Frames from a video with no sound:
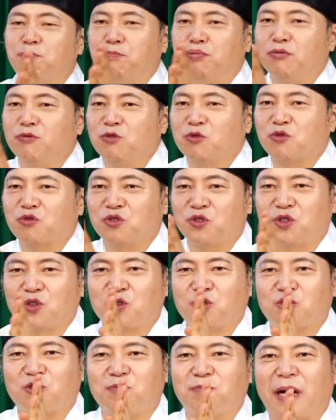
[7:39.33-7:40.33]

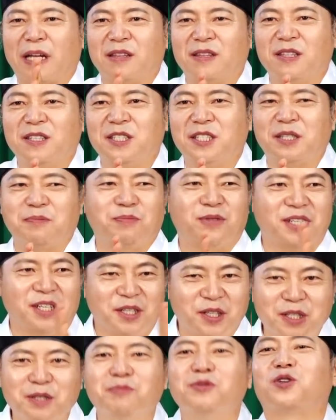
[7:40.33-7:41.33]
풍수적으로 맞는
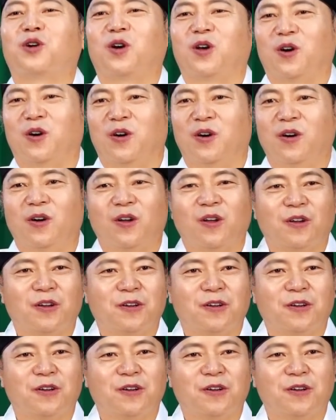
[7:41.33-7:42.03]
집들이 드물어요.